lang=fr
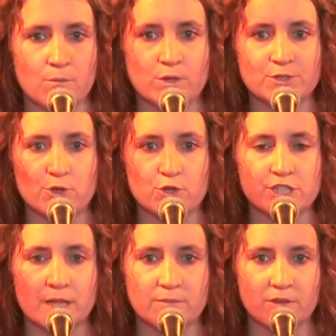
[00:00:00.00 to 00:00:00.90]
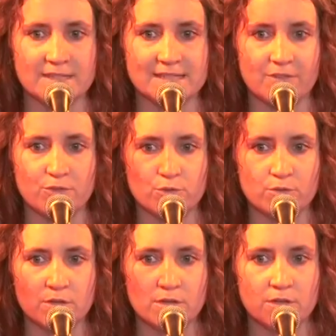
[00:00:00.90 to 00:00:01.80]
Moi, ce que j'aime dans les avions,
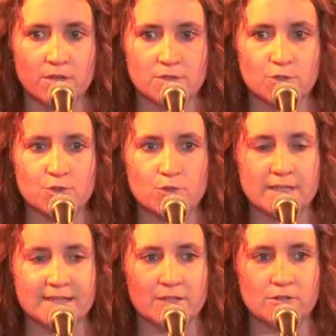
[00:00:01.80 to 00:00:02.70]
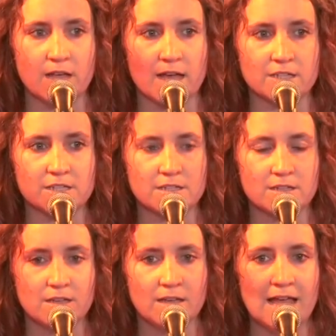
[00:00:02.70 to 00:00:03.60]
ce sont les décollages.
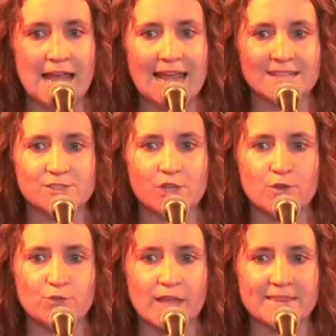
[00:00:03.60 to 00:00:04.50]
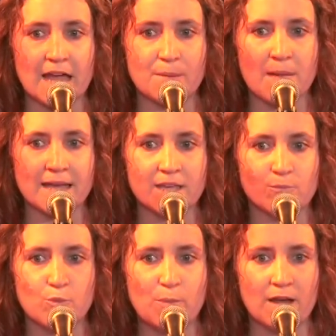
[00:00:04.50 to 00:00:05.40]
La seule vue d'un tarmac
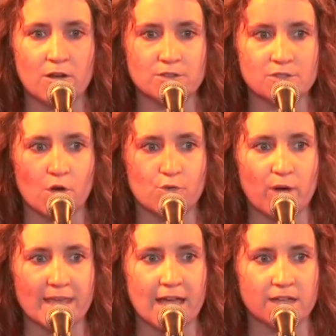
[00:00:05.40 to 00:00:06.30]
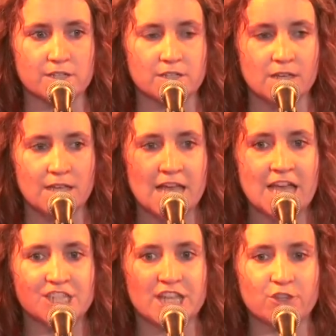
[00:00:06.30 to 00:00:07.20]
me balance en voyage.
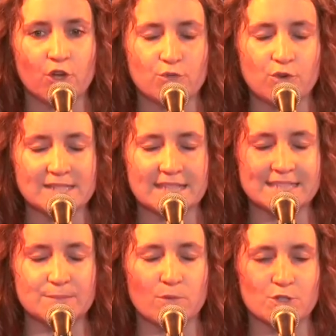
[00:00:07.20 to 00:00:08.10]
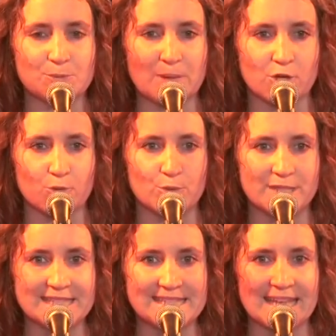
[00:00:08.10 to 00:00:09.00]
J'adore voir cet immense paquebot
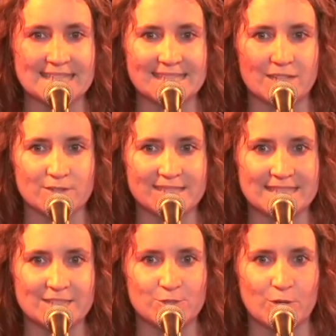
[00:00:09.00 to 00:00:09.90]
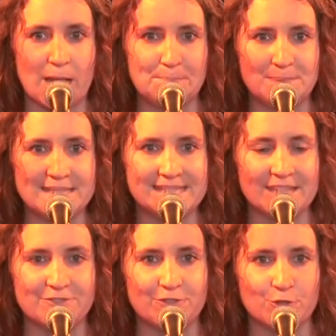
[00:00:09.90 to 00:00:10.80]
désert s'élancer sur la piste
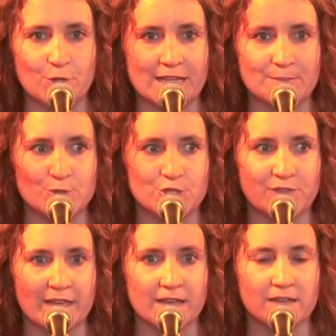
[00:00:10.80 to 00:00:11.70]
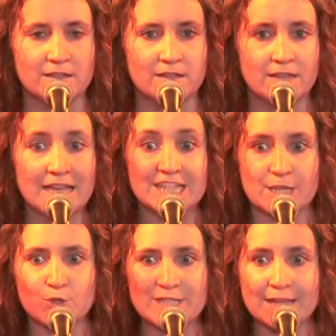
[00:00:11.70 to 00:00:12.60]
et fendre l'atmosphère.
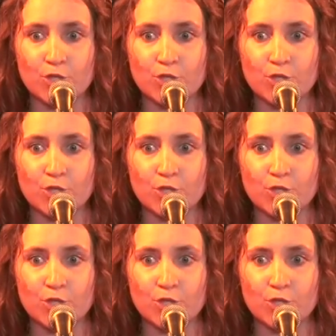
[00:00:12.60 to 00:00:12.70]
J'aime aussi